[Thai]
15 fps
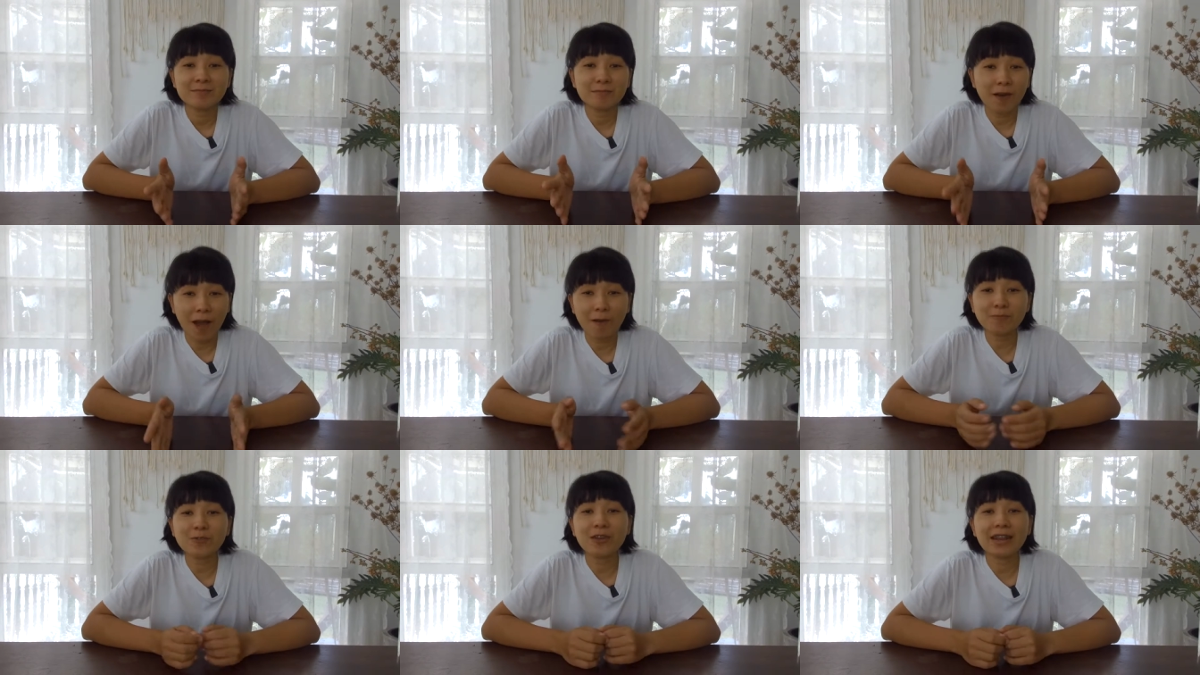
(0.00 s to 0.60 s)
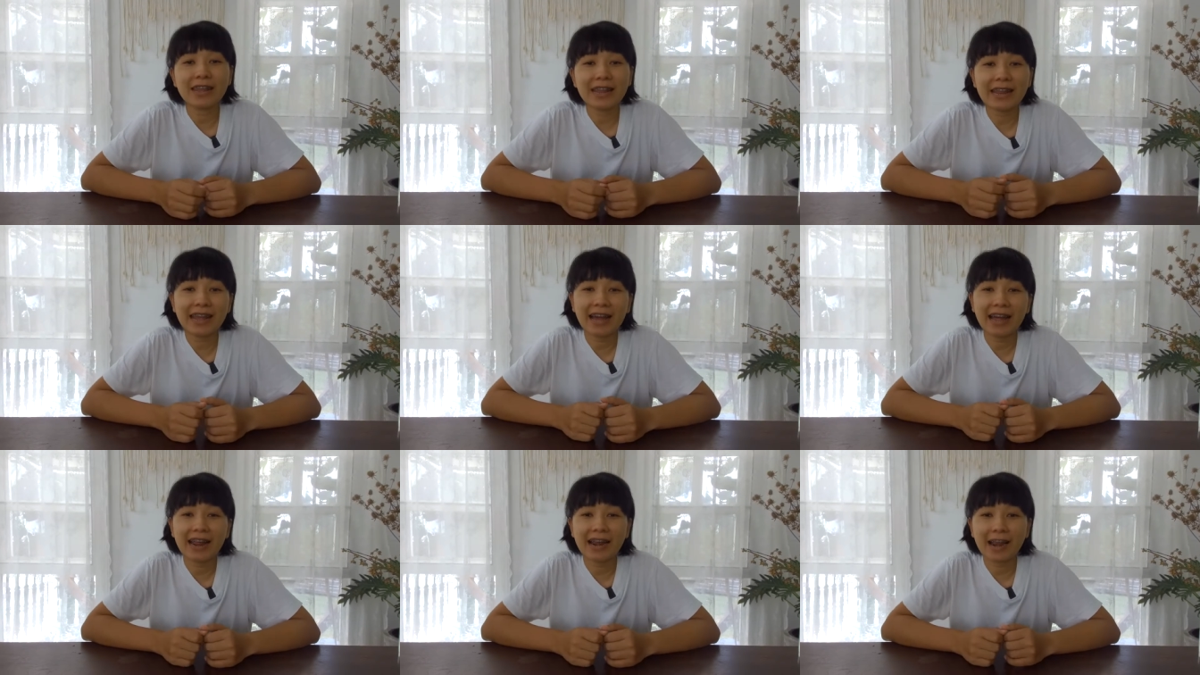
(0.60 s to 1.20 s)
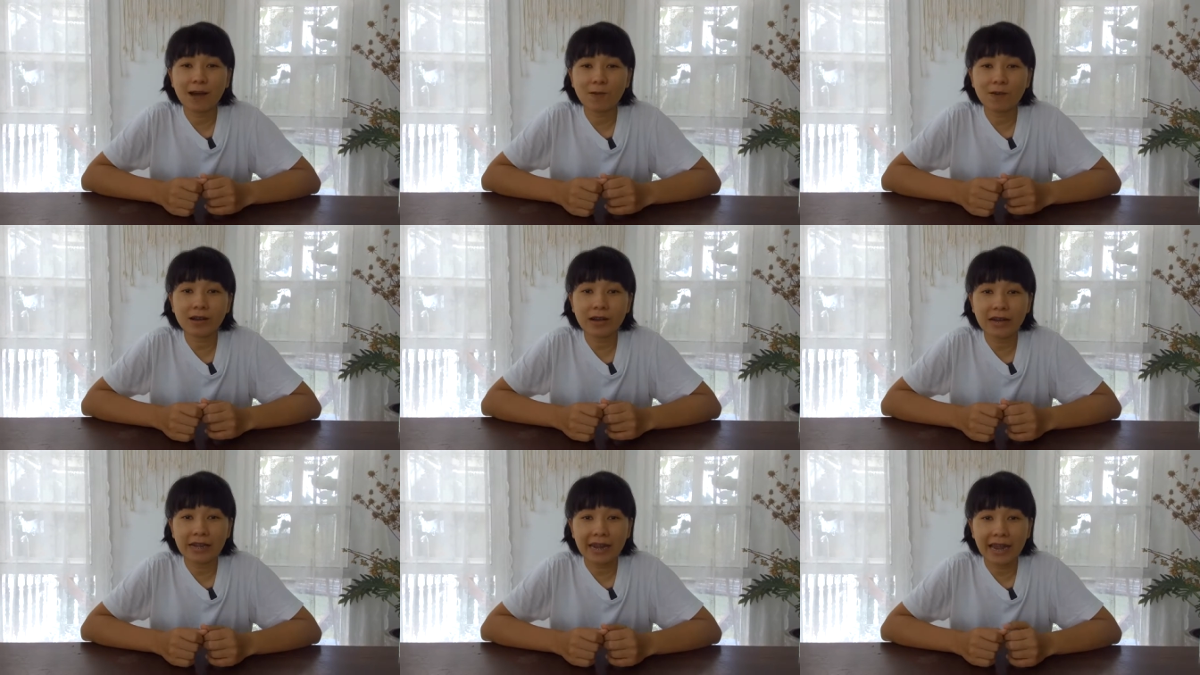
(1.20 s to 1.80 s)
พร็อพตัวนี้เนี่ยเราก็
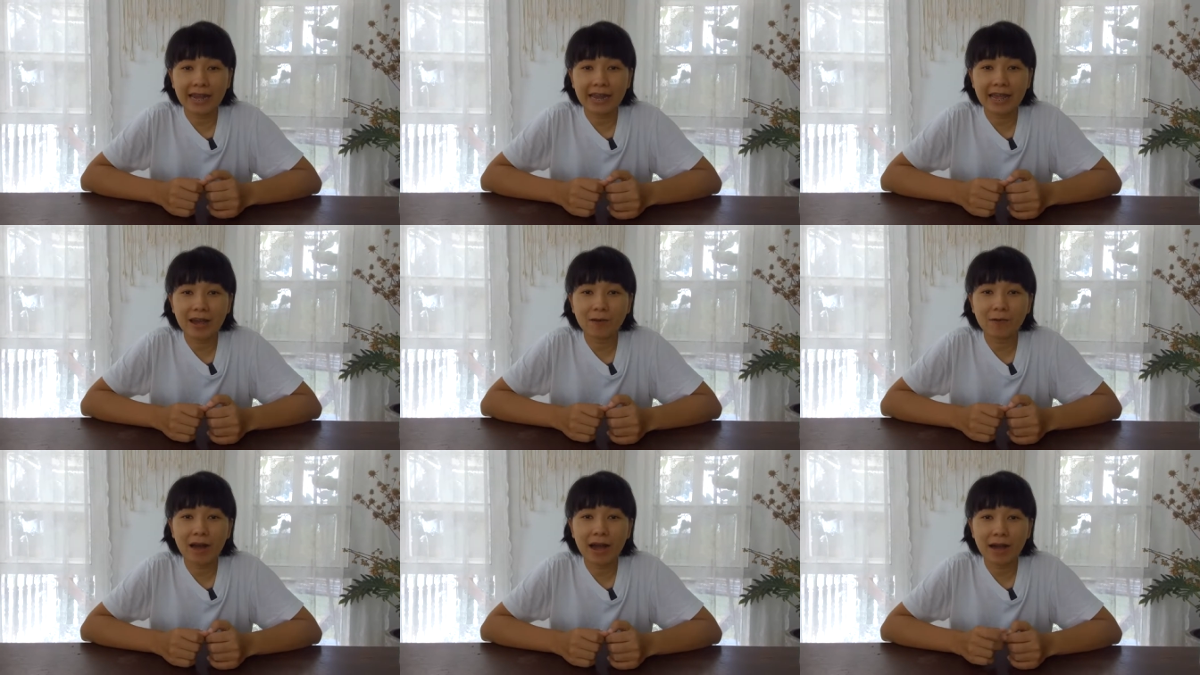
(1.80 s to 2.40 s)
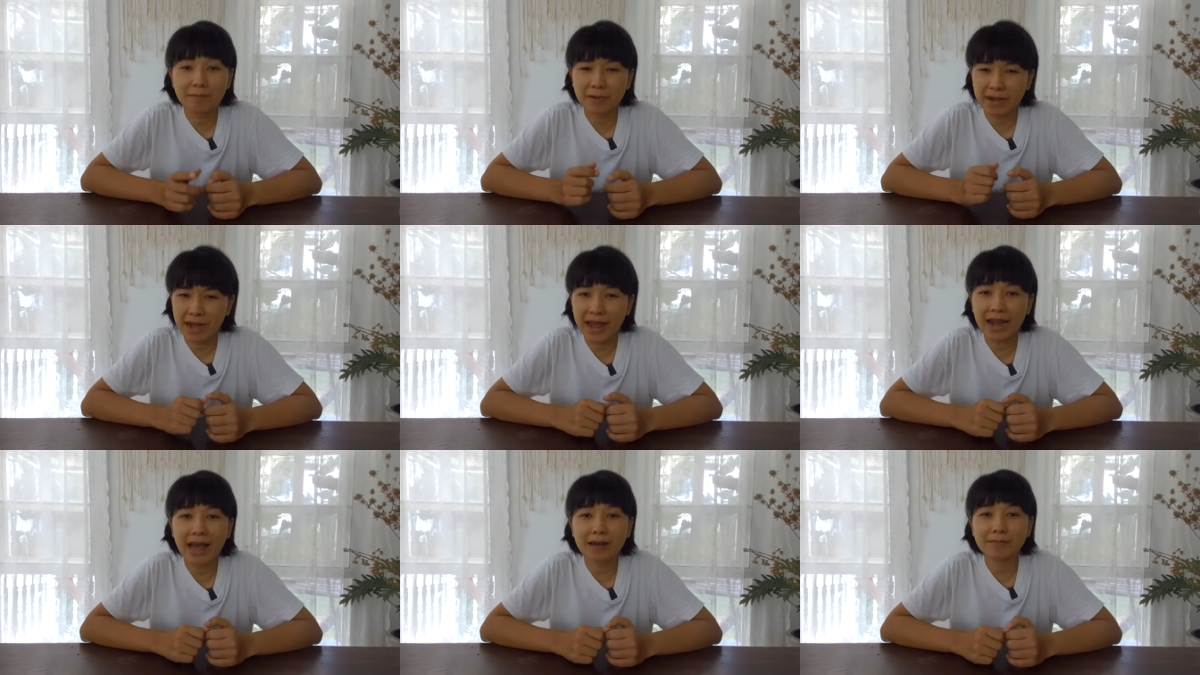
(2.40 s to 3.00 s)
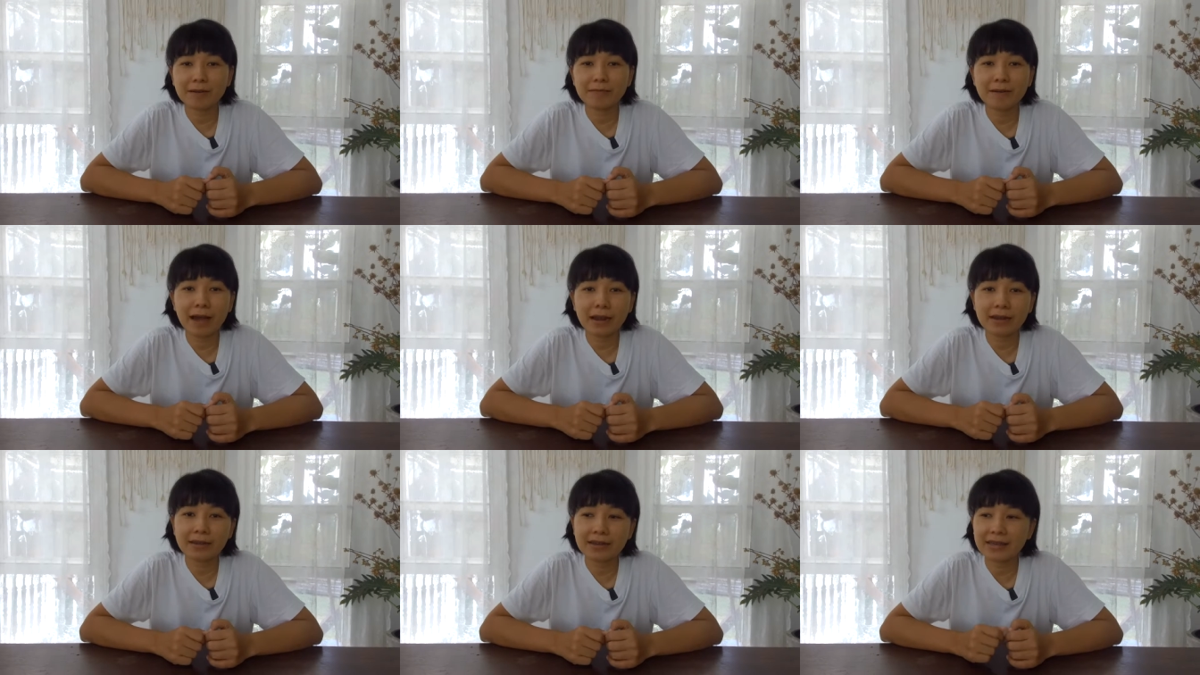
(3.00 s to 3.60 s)
เกิดไอเดียว่ามันน่ารักมา
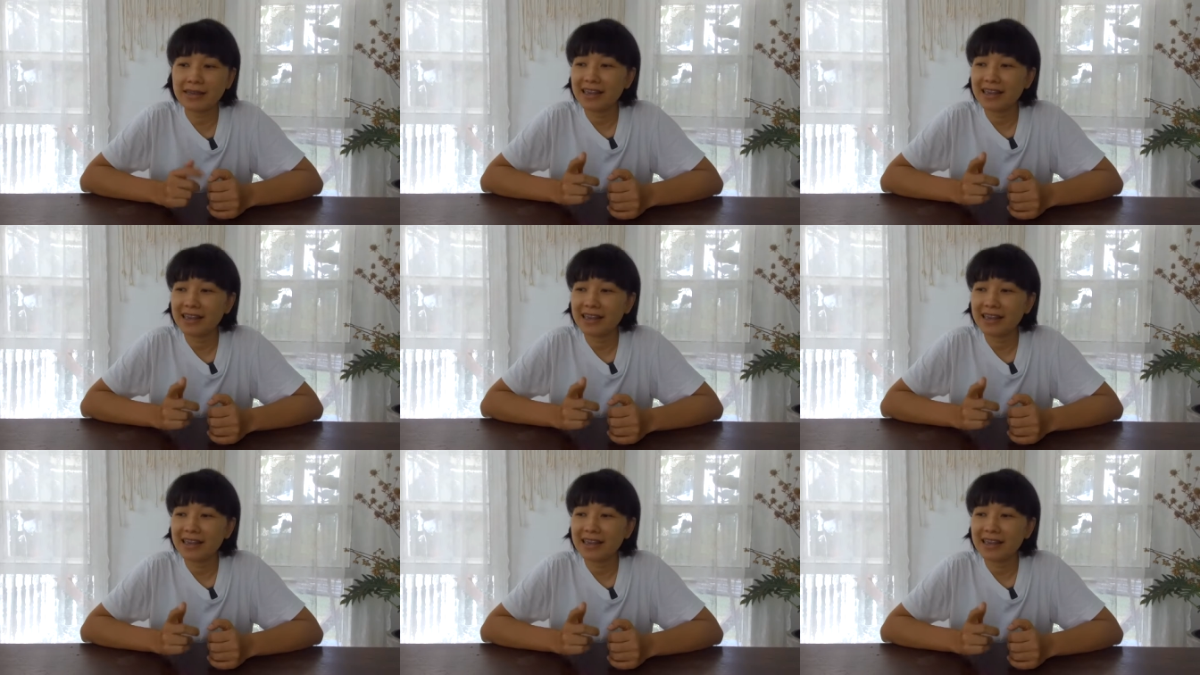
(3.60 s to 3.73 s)
กๆเล